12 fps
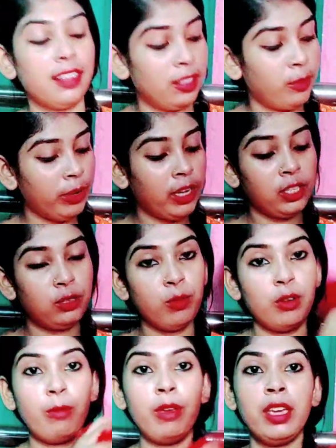তুমি কিছু
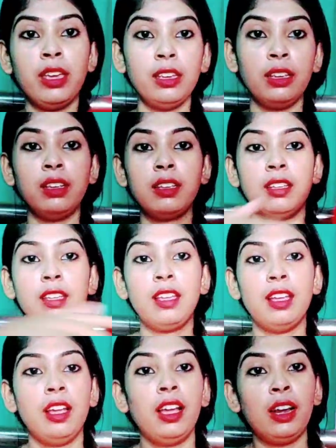বলবে
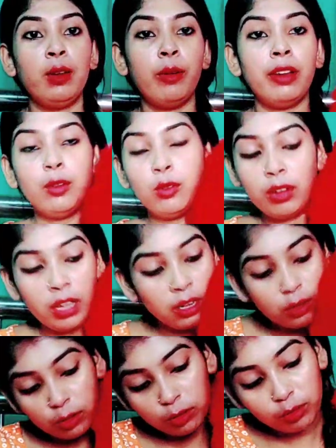হ্যালো হ্যালো হ্যালো